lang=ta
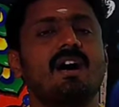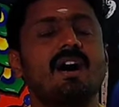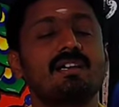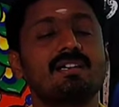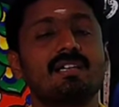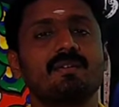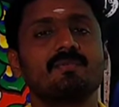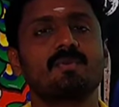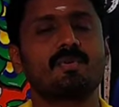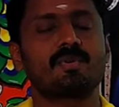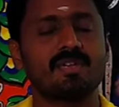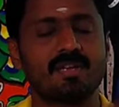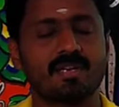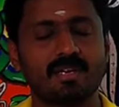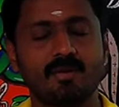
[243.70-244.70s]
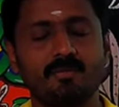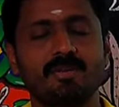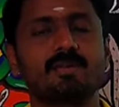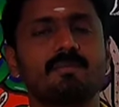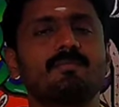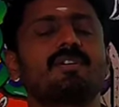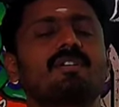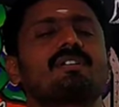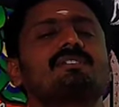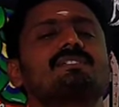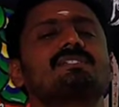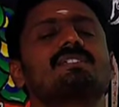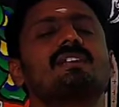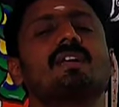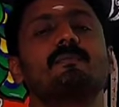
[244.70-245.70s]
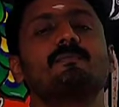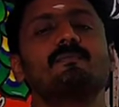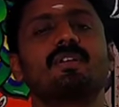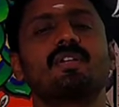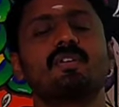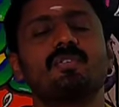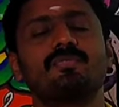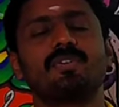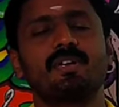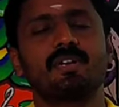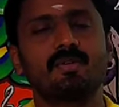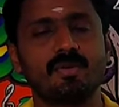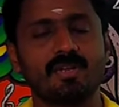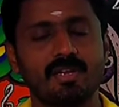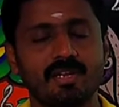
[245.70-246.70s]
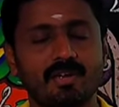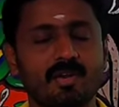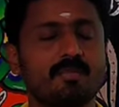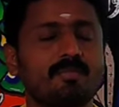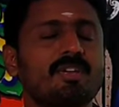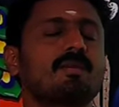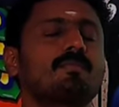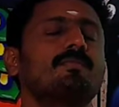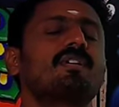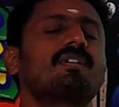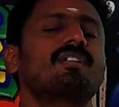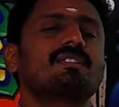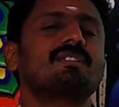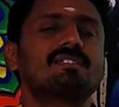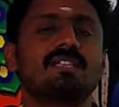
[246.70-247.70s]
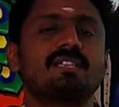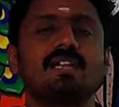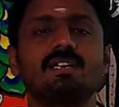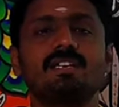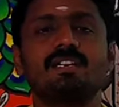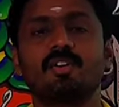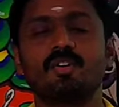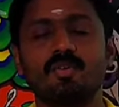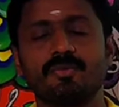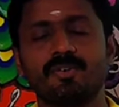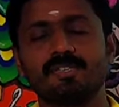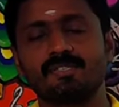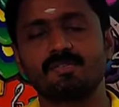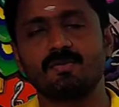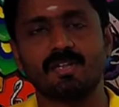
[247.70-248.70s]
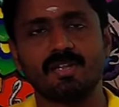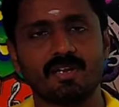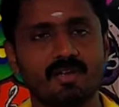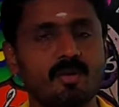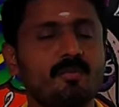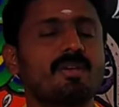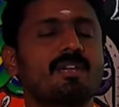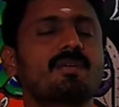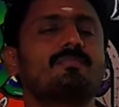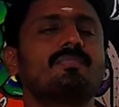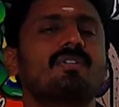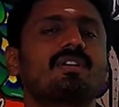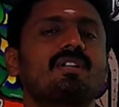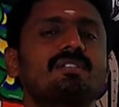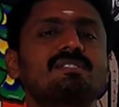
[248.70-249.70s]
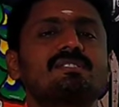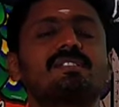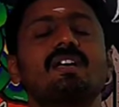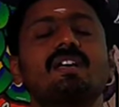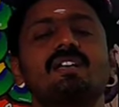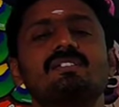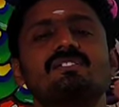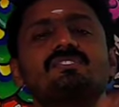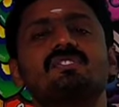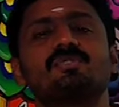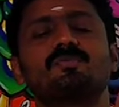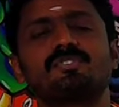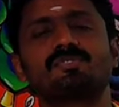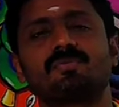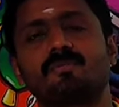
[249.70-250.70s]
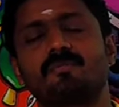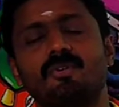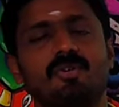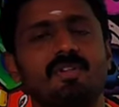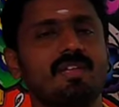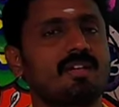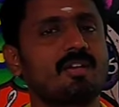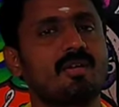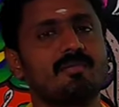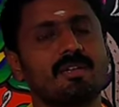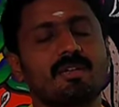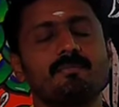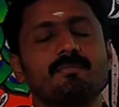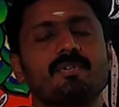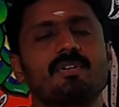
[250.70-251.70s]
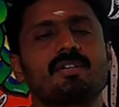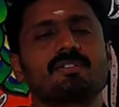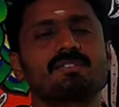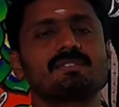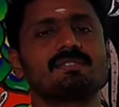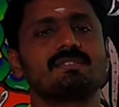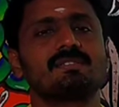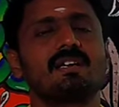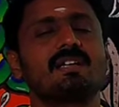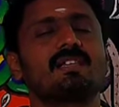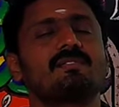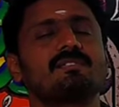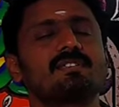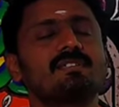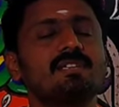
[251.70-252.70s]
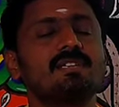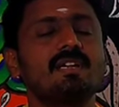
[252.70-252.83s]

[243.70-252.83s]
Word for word: ஆல்கேவினுடைய எக்கனாமிக் இம்பார்ட்டன்ஸ் பிரையோஃபைட்டினுடைய எக்கனாமிக் இம்பார்ட்டன்ஸ் டெரிடோஃபைட்ஸினுடைய எக்கனாமிக் இம்பார்ட்டன்ஸ் ஜிம்னோஸ்வாமினுடைய எக்கனாமிக் இம்பார்ட்டன்ஸ் அதாவது